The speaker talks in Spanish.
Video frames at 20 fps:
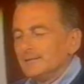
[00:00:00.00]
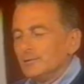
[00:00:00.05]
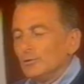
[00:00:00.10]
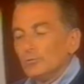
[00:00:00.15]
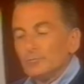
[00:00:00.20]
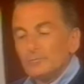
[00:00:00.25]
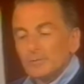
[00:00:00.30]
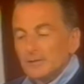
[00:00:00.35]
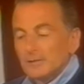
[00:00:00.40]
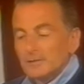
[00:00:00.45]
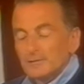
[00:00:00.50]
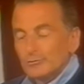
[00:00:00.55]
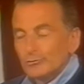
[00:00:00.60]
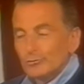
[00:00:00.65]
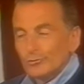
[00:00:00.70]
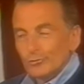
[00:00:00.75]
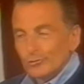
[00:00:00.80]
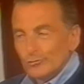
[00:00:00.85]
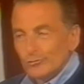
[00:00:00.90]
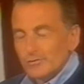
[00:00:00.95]
Y el hombre de
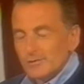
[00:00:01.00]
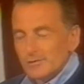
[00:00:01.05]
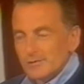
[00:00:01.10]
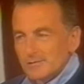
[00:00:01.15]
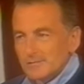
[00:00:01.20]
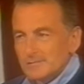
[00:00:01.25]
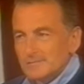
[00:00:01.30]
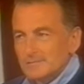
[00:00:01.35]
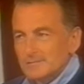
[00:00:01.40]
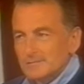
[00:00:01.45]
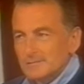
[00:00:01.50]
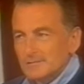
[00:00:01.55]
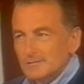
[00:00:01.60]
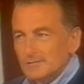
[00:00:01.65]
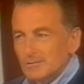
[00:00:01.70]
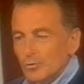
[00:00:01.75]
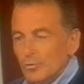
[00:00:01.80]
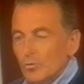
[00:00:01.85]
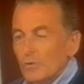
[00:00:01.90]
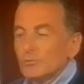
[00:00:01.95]
todos los días,
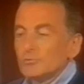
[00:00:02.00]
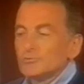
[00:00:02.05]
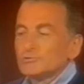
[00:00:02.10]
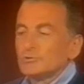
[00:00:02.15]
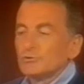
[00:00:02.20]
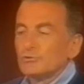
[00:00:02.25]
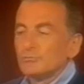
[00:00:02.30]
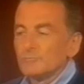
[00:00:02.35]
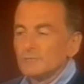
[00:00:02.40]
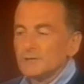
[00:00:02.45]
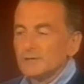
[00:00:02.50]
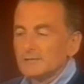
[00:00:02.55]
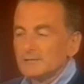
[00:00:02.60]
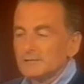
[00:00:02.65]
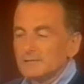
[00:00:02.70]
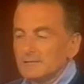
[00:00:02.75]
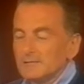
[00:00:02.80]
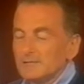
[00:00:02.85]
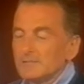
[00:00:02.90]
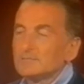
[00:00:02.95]
mm. ¿cuándo se
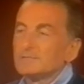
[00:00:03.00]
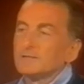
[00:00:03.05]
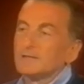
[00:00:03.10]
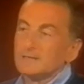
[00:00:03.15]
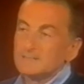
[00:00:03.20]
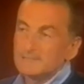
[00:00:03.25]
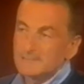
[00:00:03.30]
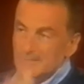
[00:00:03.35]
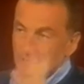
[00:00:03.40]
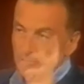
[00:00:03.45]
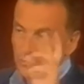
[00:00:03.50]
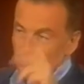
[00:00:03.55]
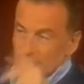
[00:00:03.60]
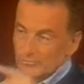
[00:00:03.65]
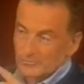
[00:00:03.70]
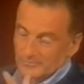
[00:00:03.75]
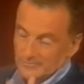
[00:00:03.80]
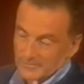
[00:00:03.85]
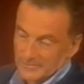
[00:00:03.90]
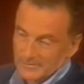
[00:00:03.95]
convierte en
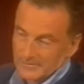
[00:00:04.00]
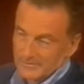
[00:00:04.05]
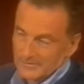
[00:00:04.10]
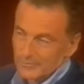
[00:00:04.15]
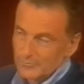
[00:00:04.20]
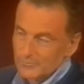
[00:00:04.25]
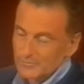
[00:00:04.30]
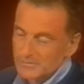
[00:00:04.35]
Señor, entre